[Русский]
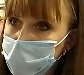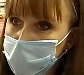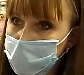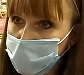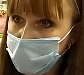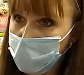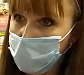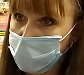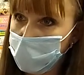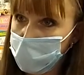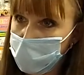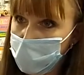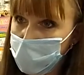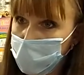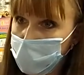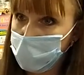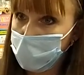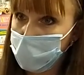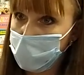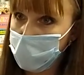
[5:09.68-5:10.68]
ставите в
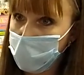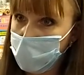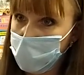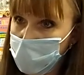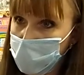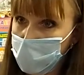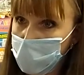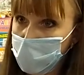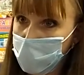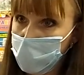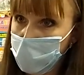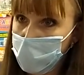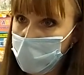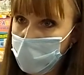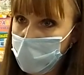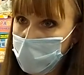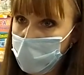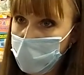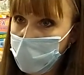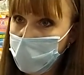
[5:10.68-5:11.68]
поручение?
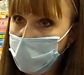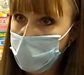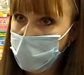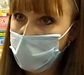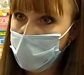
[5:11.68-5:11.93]
Нет.